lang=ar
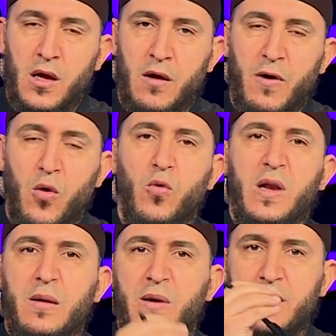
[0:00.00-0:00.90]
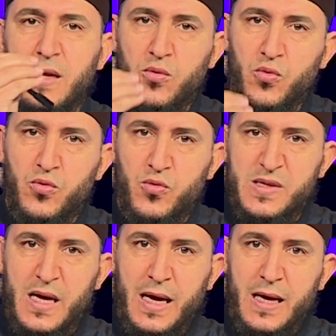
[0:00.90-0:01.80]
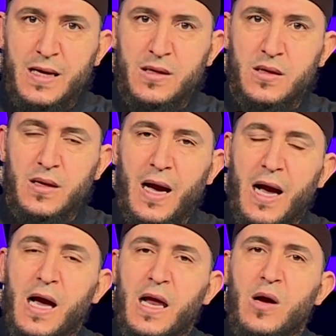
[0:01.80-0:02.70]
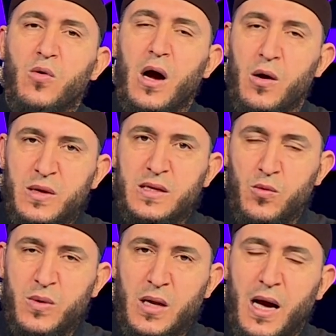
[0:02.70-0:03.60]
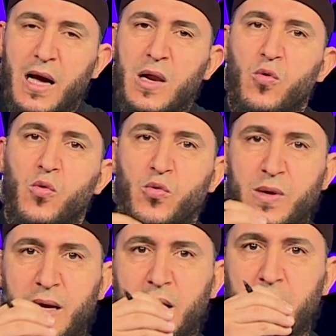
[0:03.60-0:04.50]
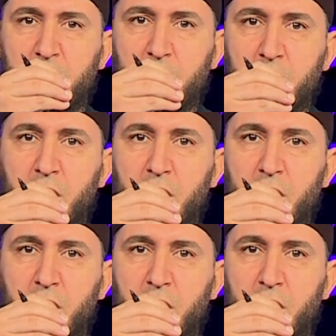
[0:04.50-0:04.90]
فقلبت النون الساكنة حال أو التنوين حال وقوعها